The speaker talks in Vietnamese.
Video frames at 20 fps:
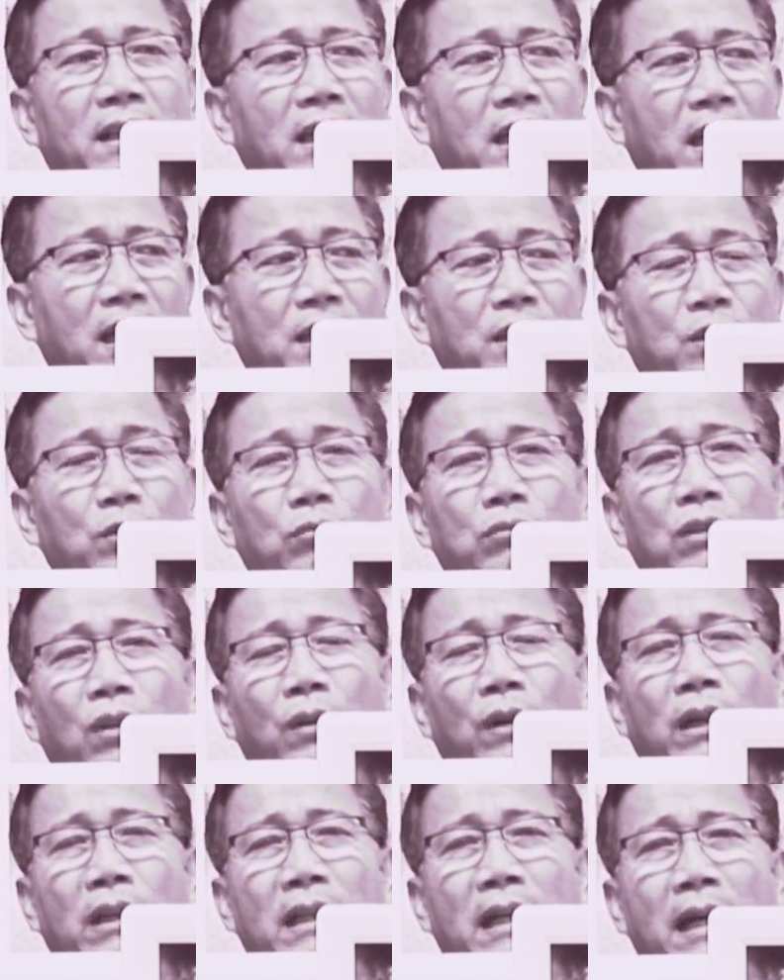là hình chúng
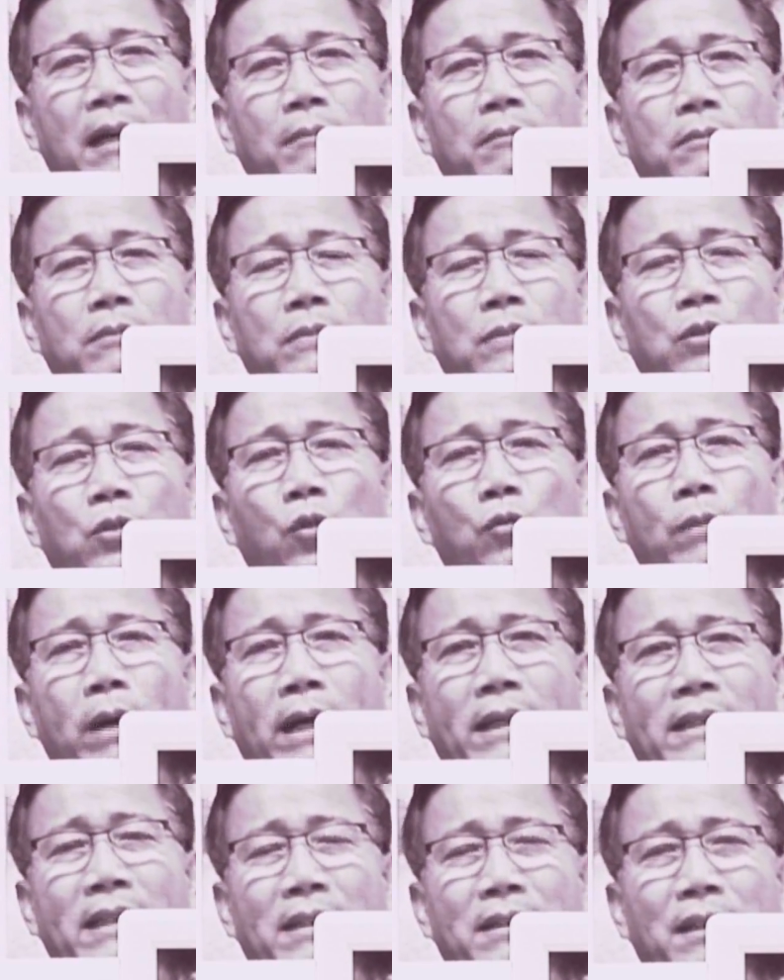tôi làm khuôn
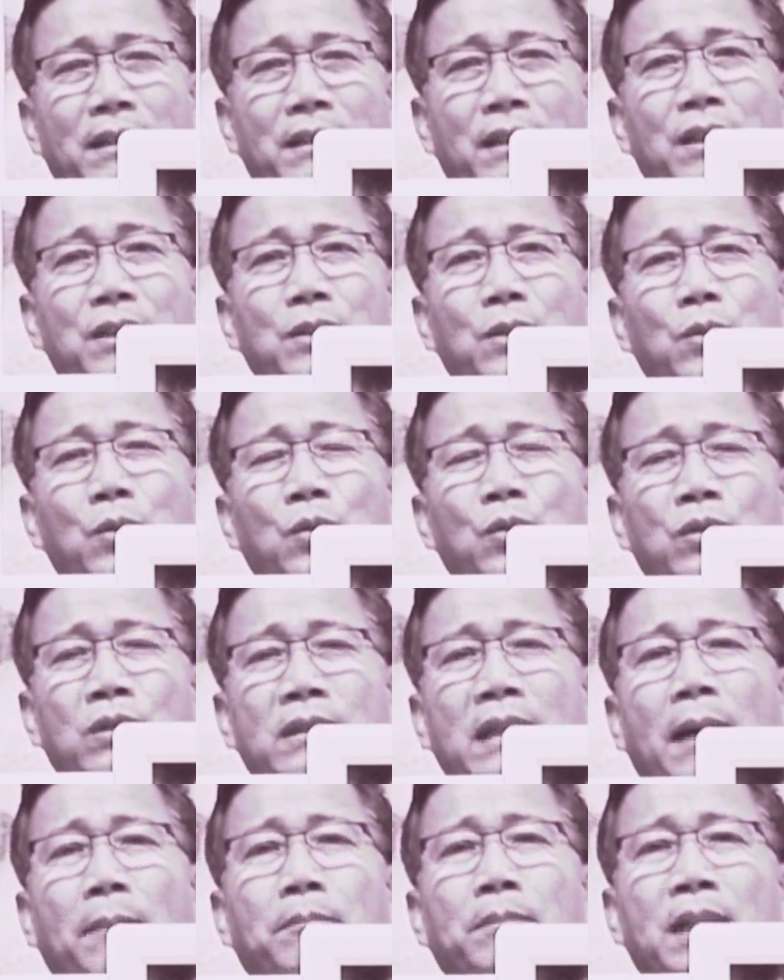mặt cha trời Giêsu
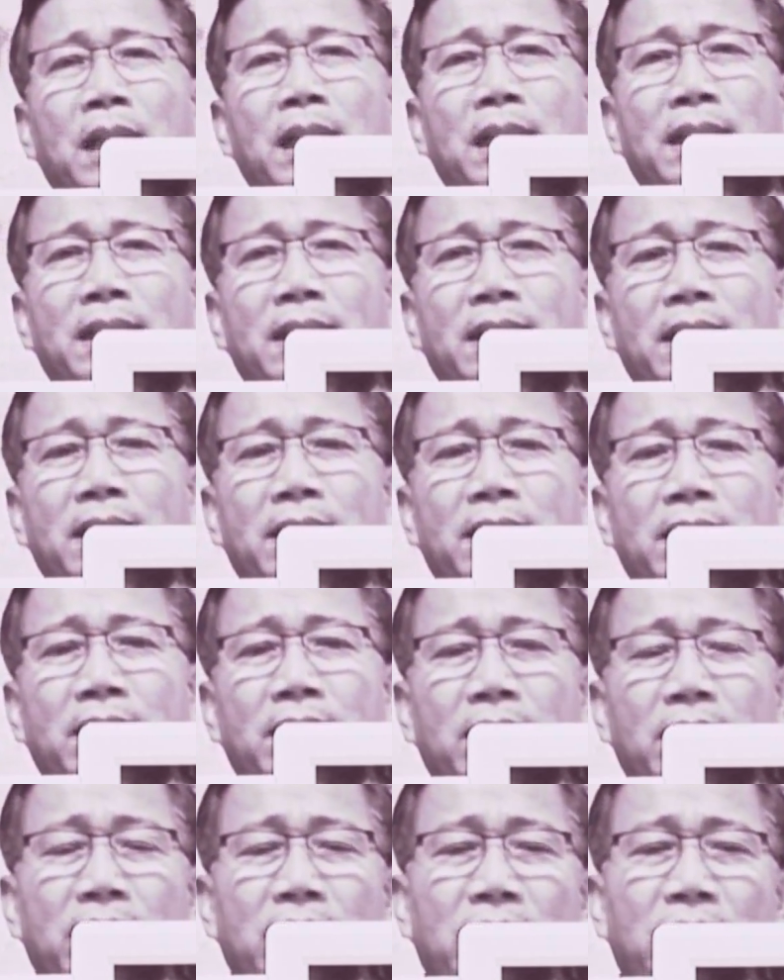đậm hơn
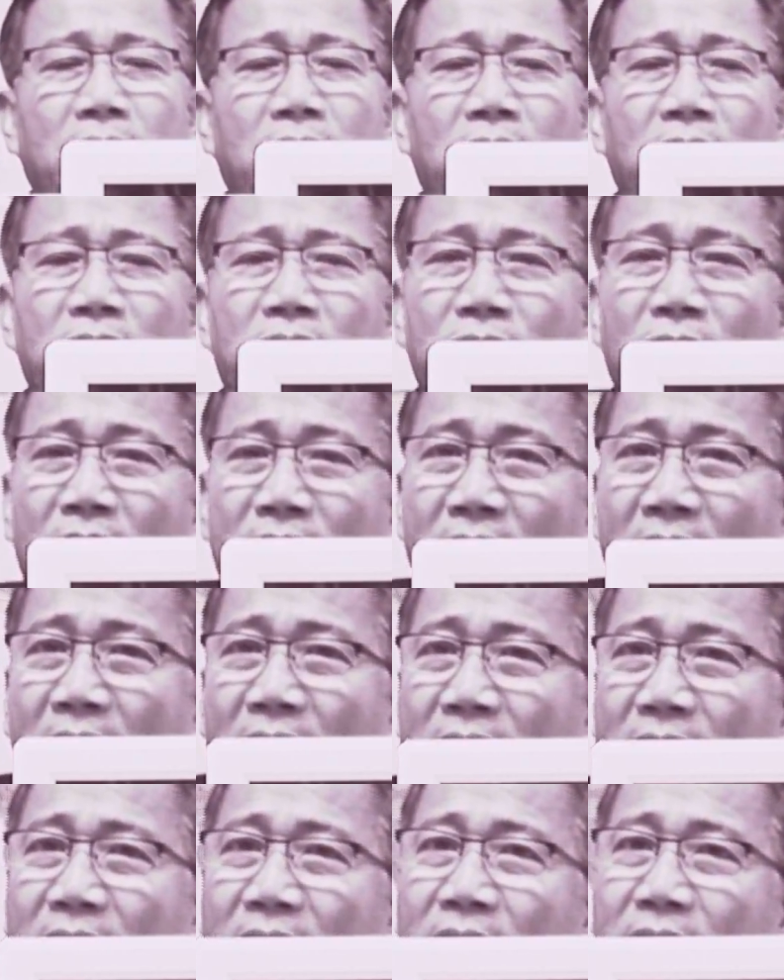và
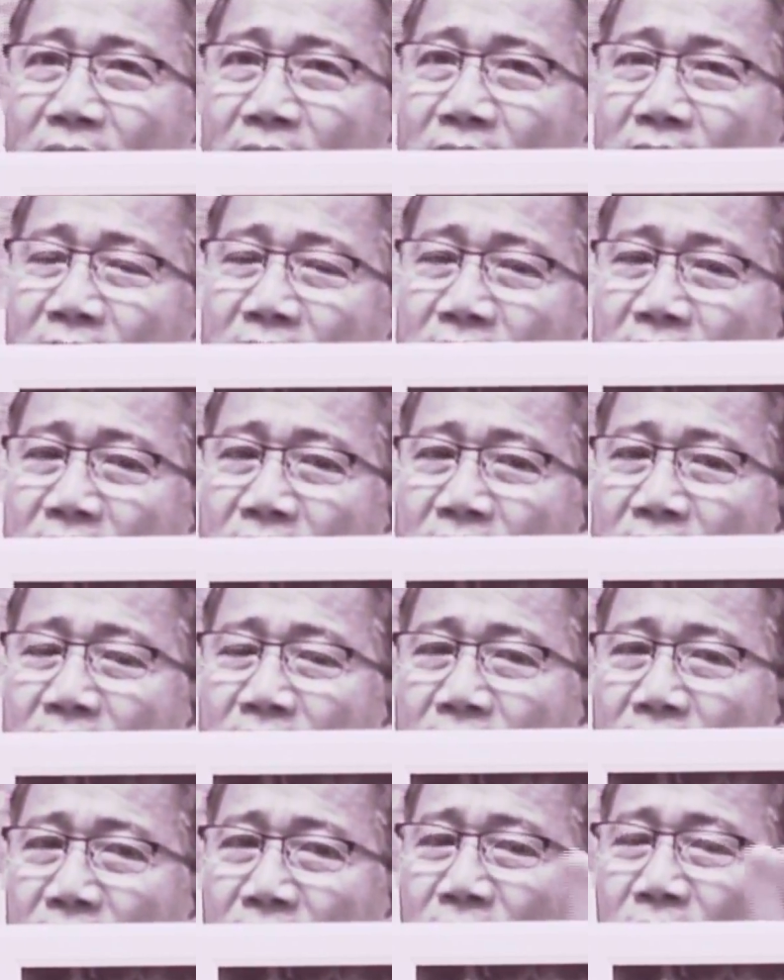đây là hình
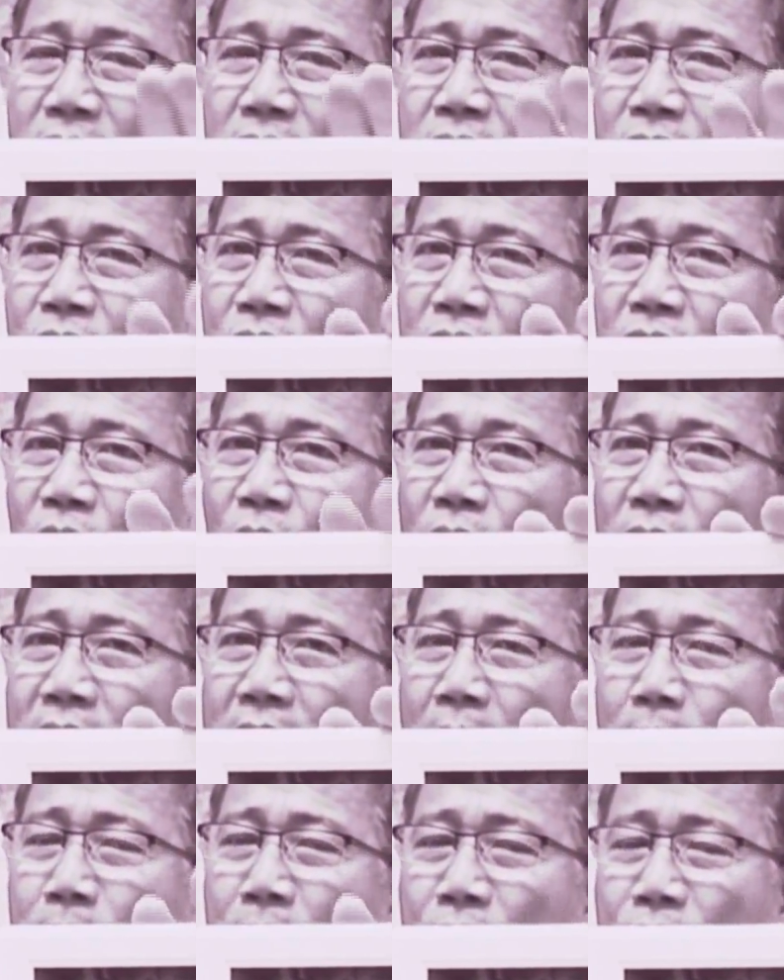tương đối là
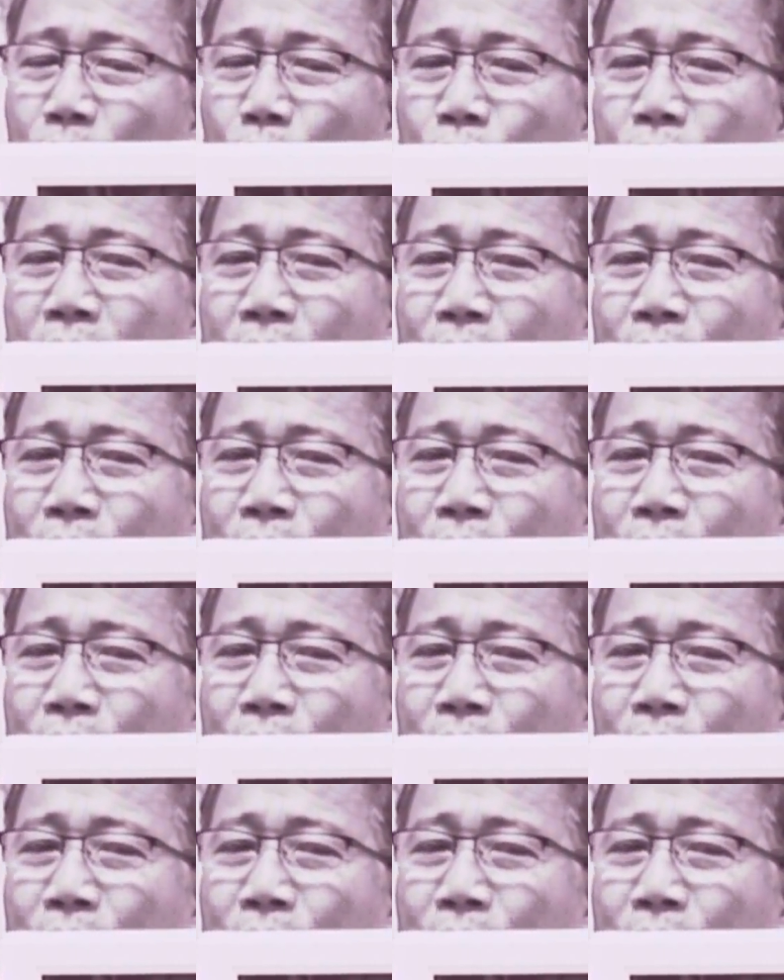đậm hơn chút